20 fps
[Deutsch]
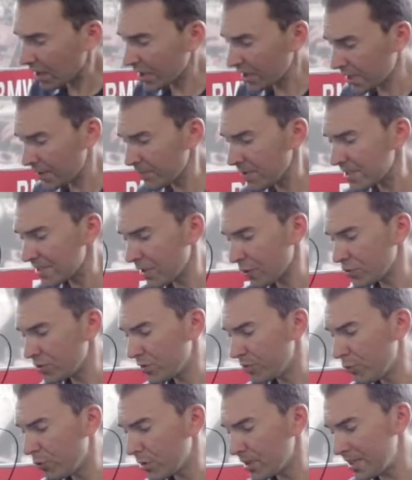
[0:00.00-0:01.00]
gibt es auch
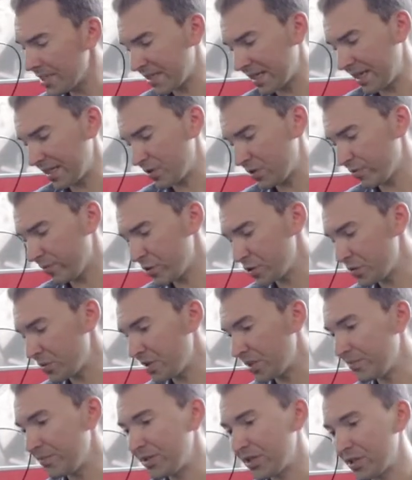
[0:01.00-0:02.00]
die Möglichkeit, zum Beispiel
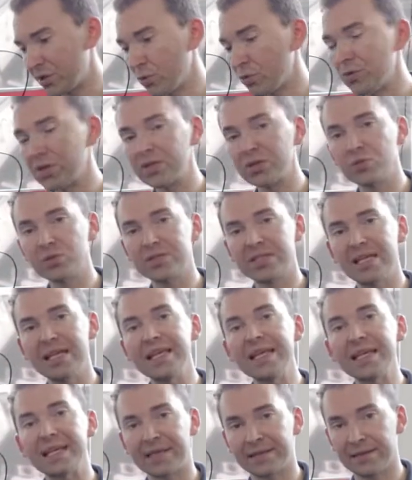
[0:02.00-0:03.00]
die Mechatronik zu
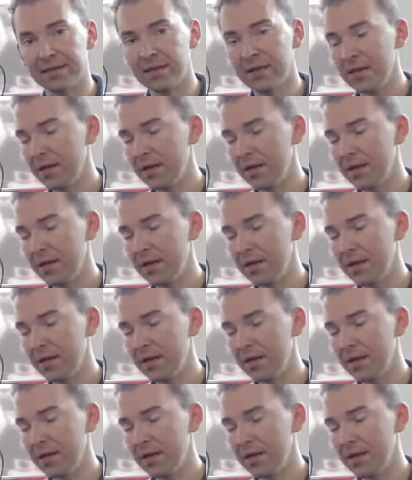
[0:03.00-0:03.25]
zerlegen.